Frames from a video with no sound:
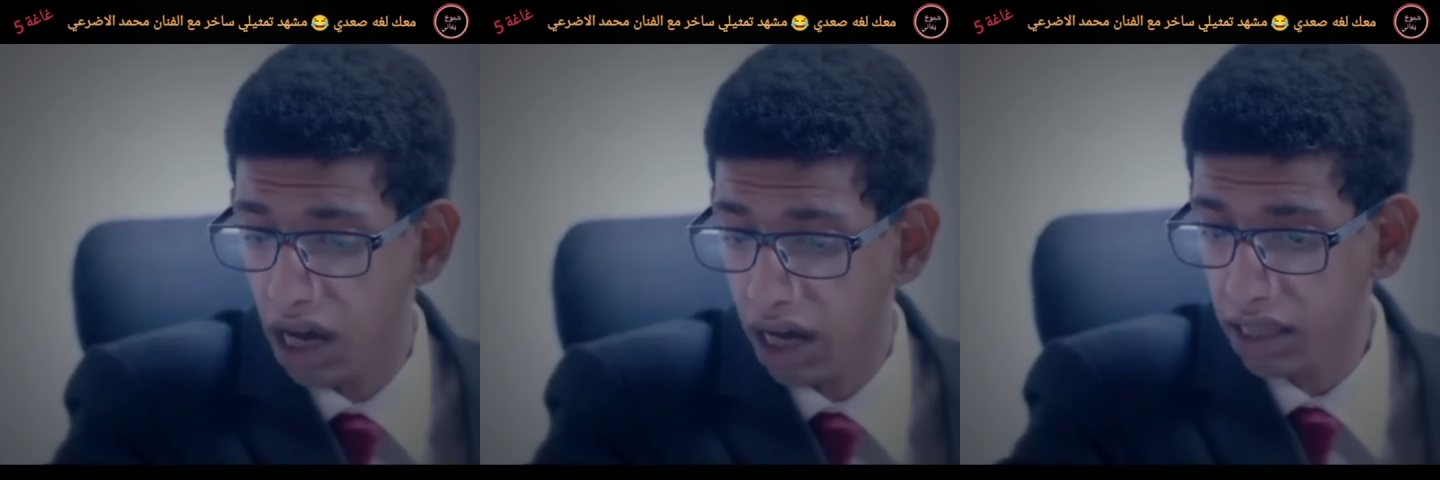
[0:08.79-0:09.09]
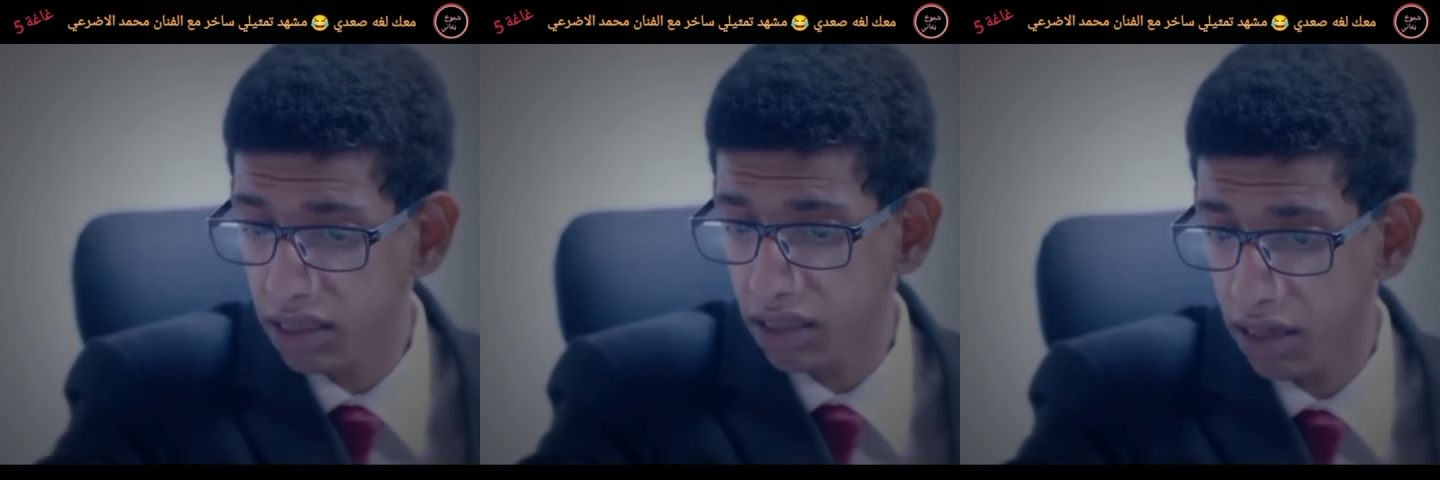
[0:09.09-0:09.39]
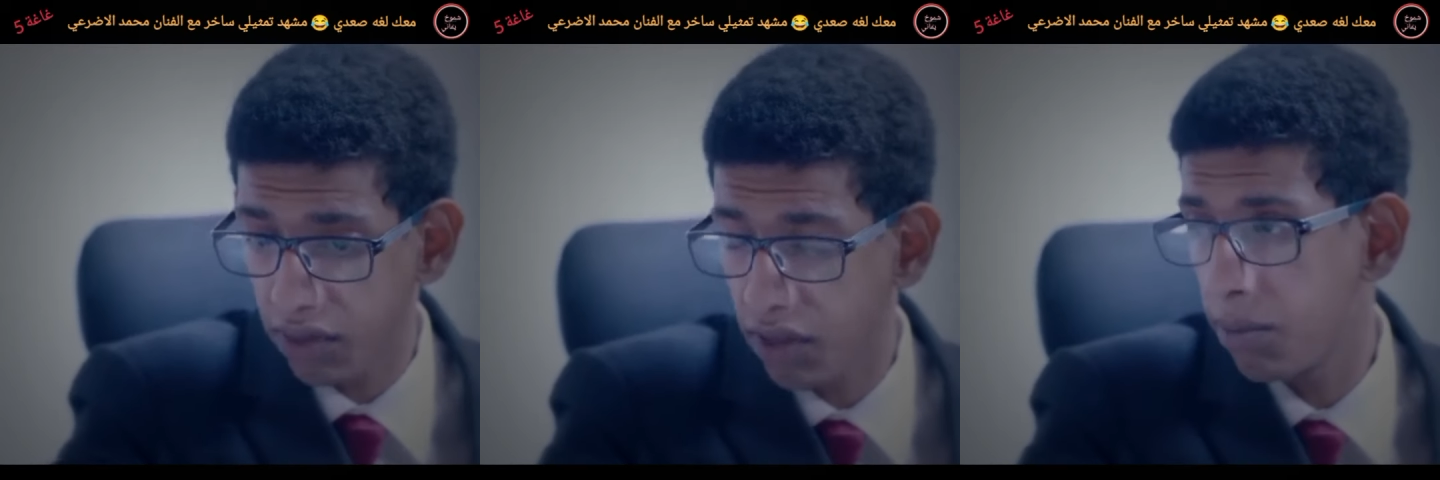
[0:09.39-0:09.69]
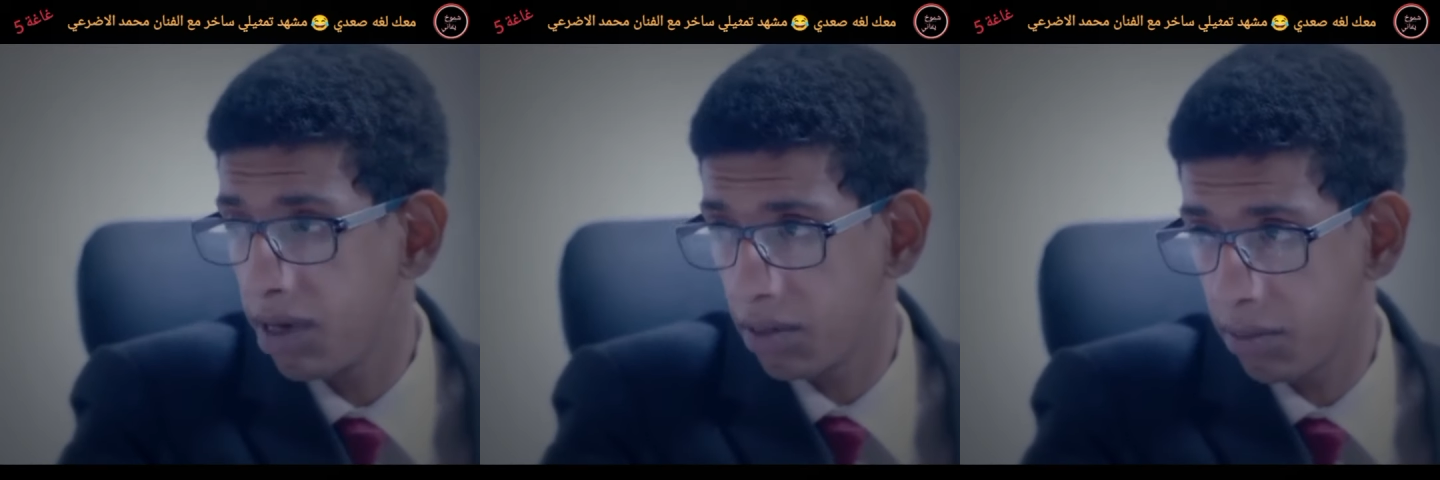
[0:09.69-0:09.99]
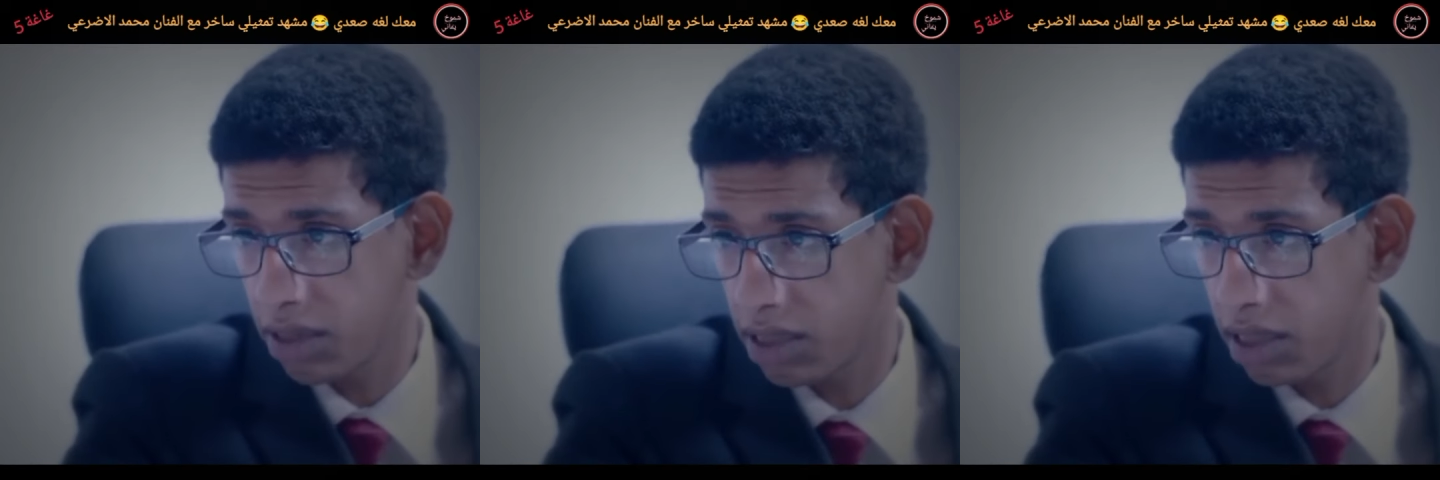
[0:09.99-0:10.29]
اخذت اثنين
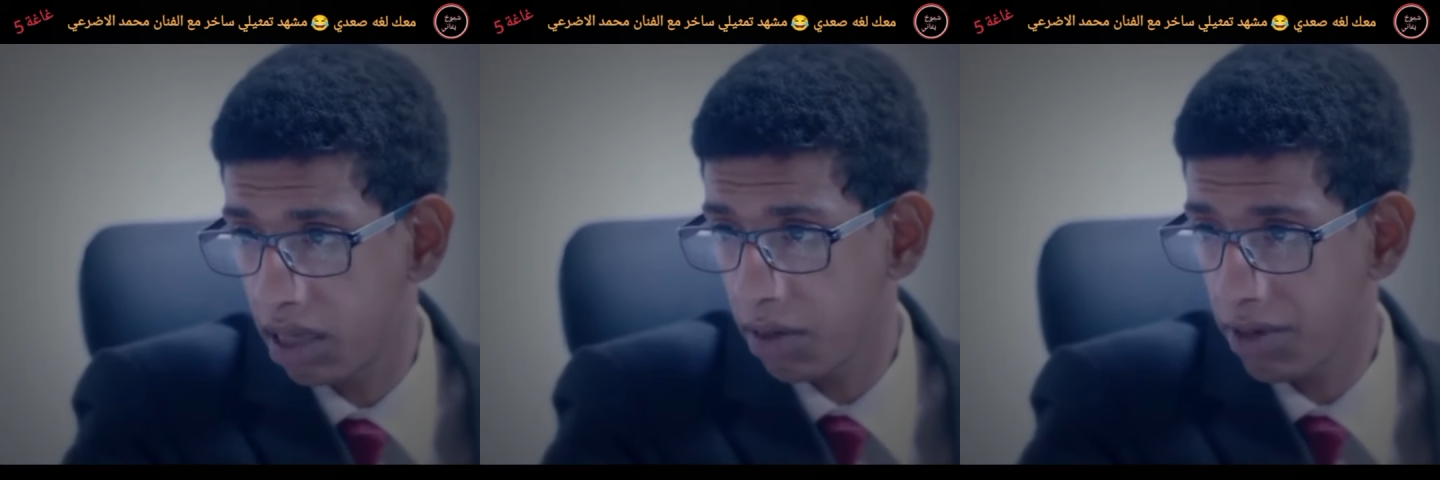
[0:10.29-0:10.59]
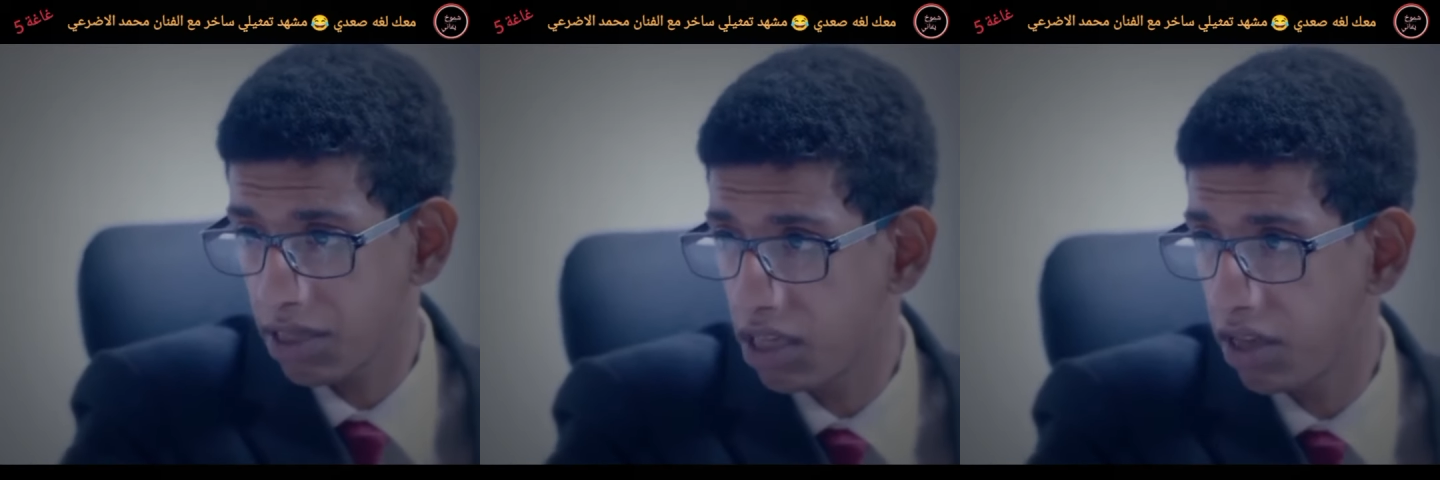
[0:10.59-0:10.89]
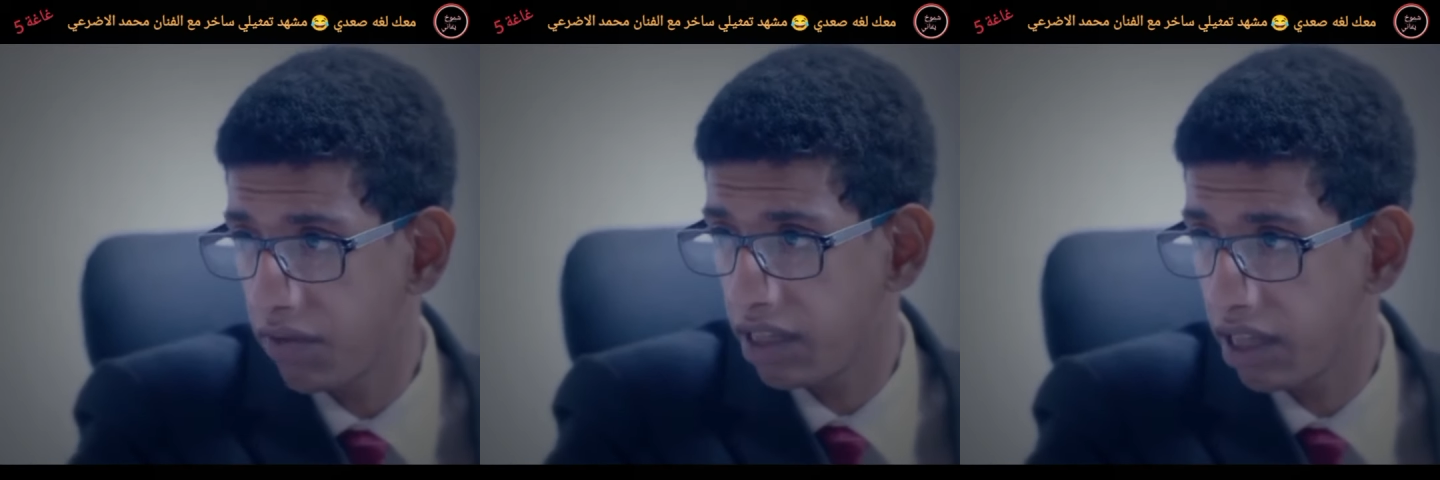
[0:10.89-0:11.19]
ماجستير، ماجستير في